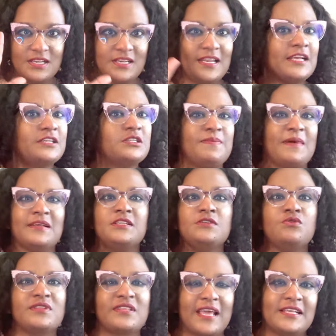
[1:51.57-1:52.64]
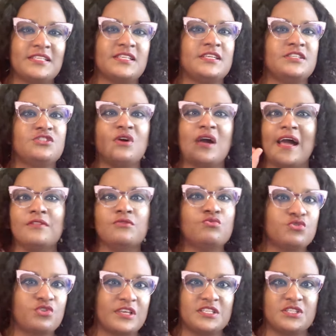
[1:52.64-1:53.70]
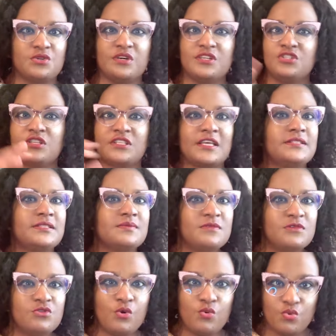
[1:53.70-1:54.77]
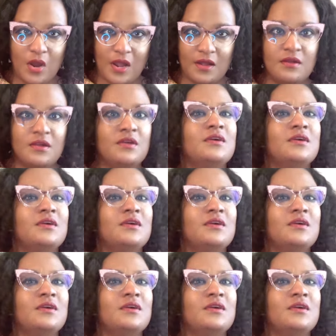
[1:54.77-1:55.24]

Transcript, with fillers: Là, j'ai passé de 13 régions à 12 régions. Je suis en train de diminuer ou quoi?